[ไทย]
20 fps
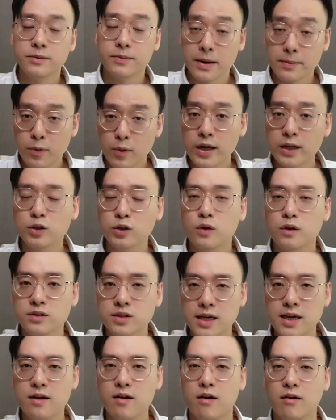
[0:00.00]
11ผู้เล่นตัวจ
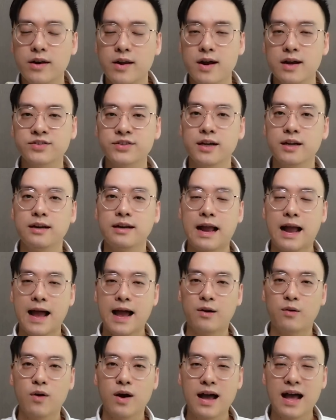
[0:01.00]
ริงของนิวคาสเซิลคา
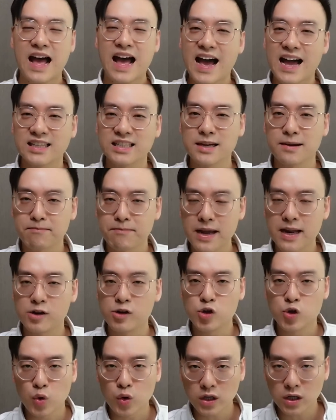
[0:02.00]
ดว่าอาจจะเป็น
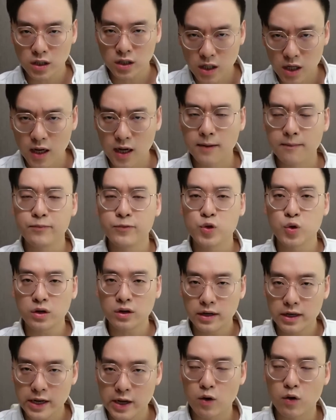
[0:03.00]
ชุดเดิมชุด
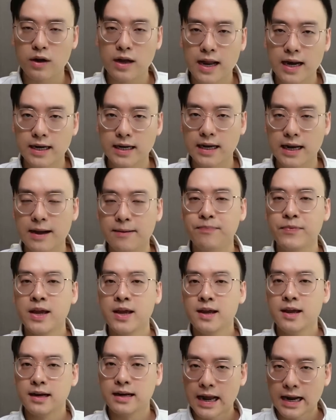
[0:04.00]
เดียวกันกับ
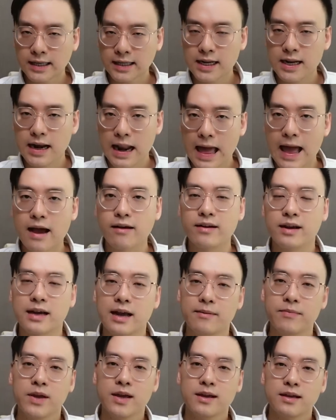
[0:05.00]
นัดที่แล้วนะค
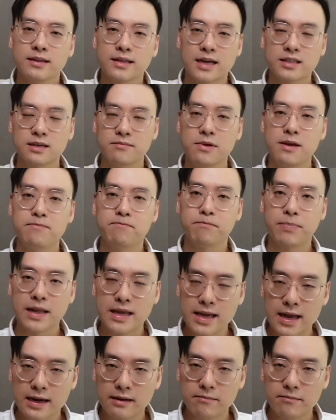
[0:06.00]
รับถ้าจะมีเปลี่ย